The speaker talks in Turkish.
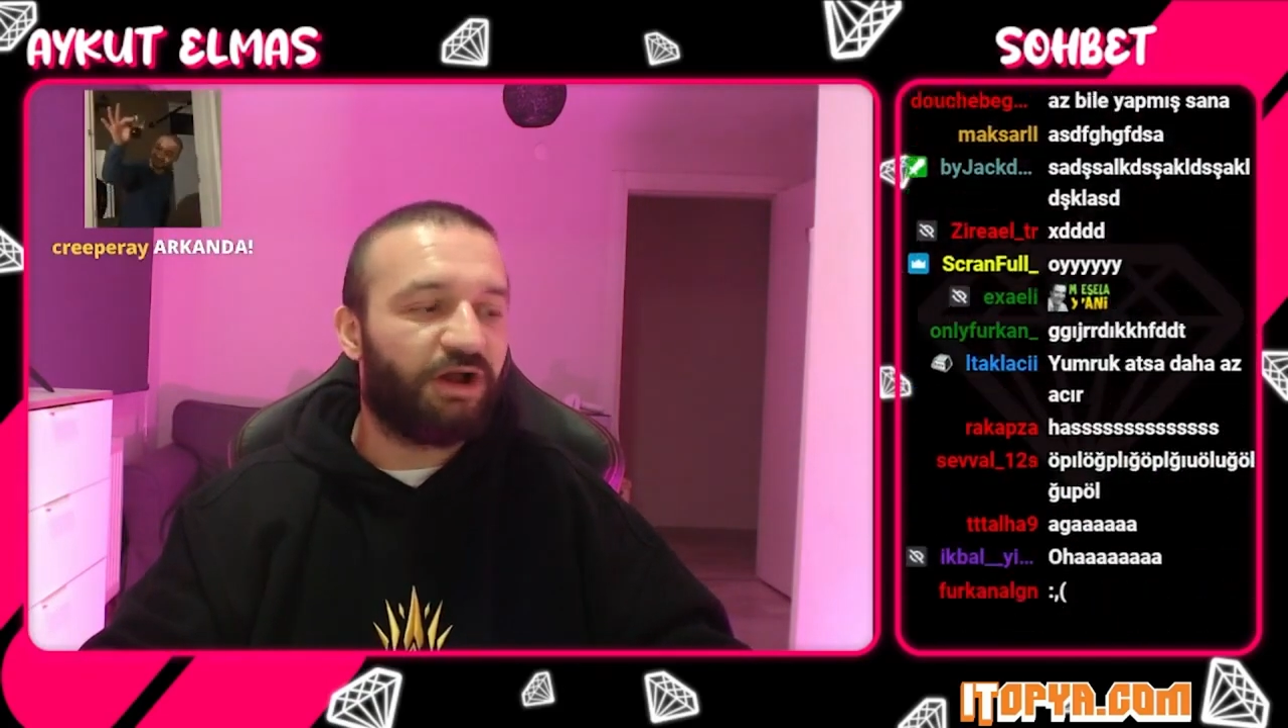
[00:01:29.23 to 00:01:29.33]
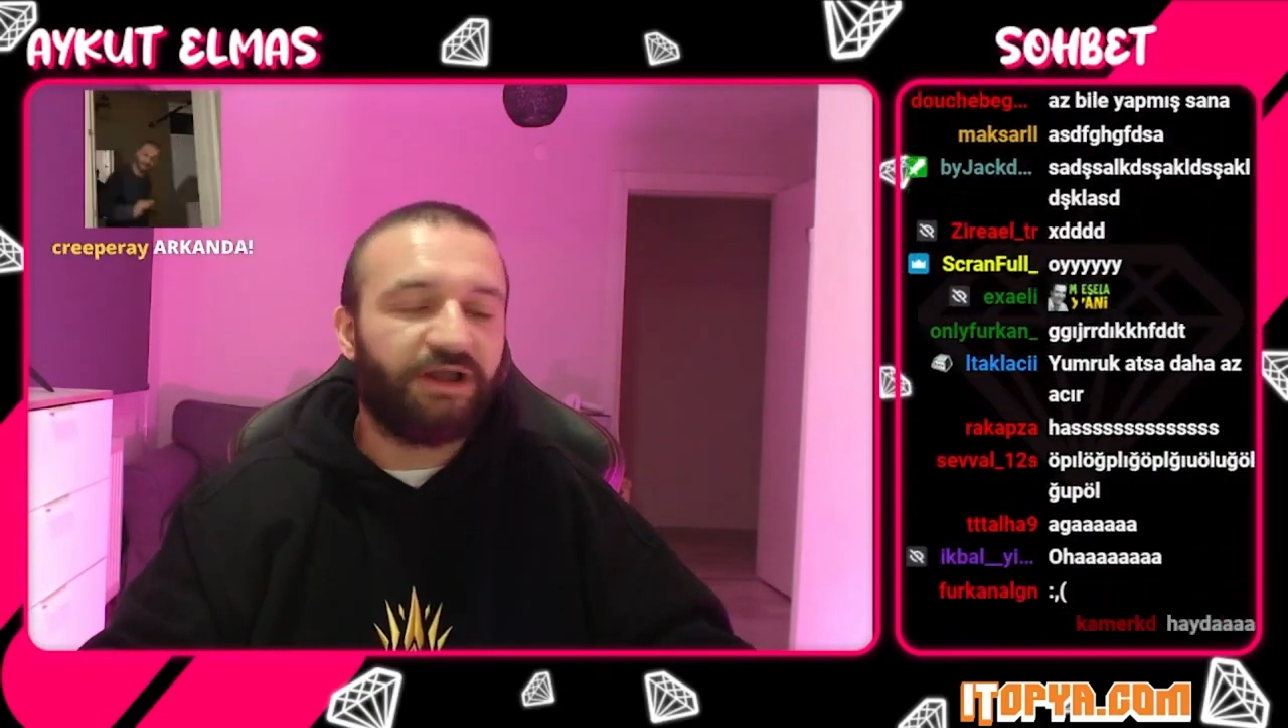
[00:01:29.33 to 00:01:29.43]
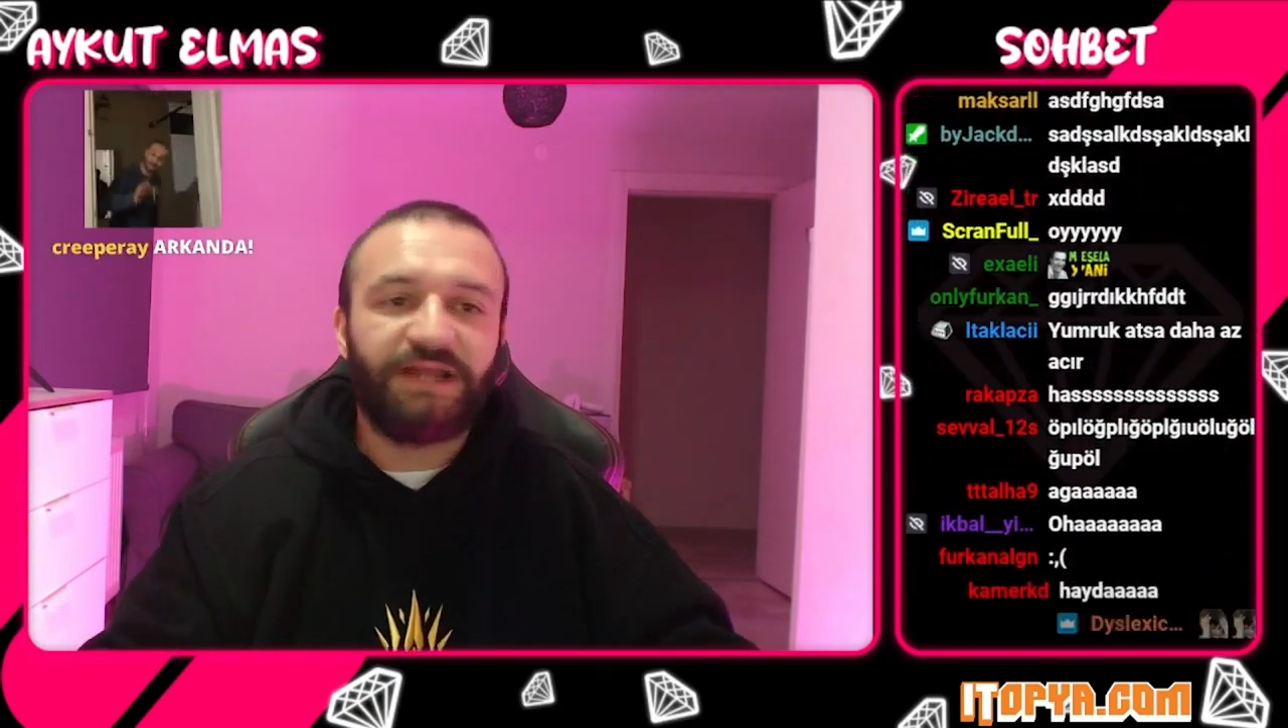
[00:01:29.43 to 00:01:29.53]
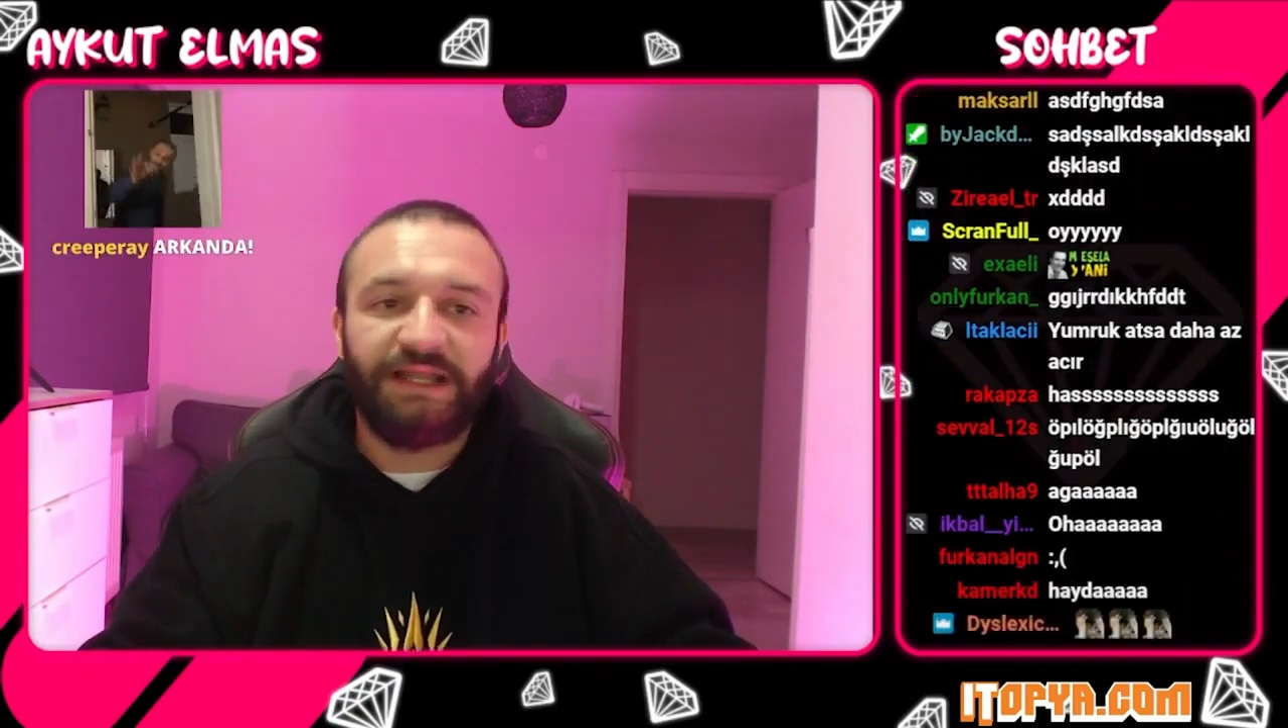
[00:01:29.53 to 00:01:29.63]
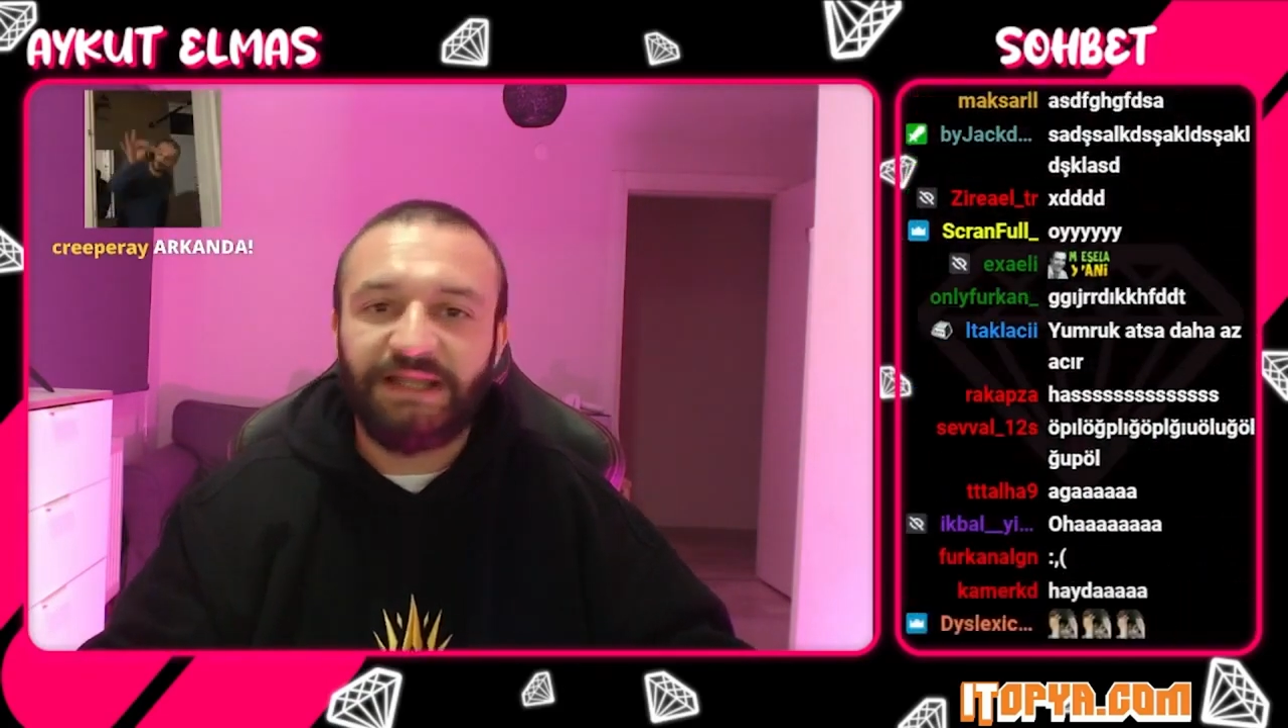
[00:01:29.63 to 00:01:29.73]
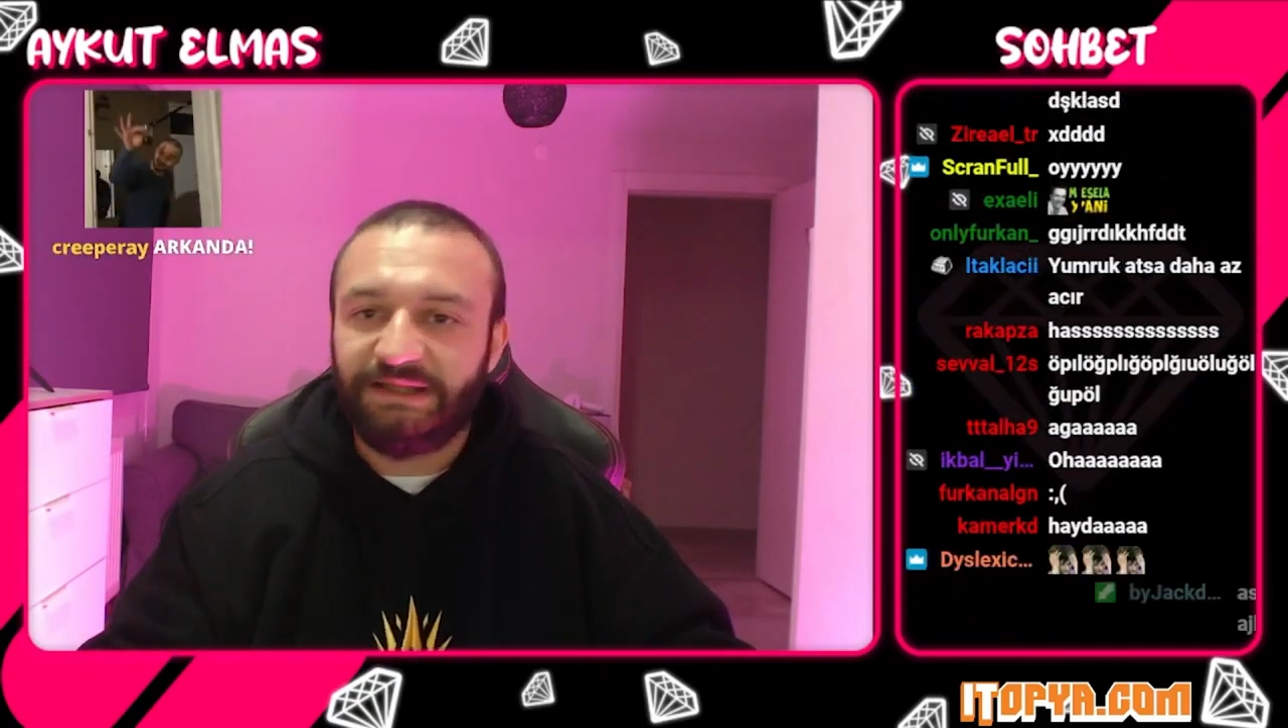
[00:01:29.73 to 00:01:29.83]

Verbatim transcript: Hakikaten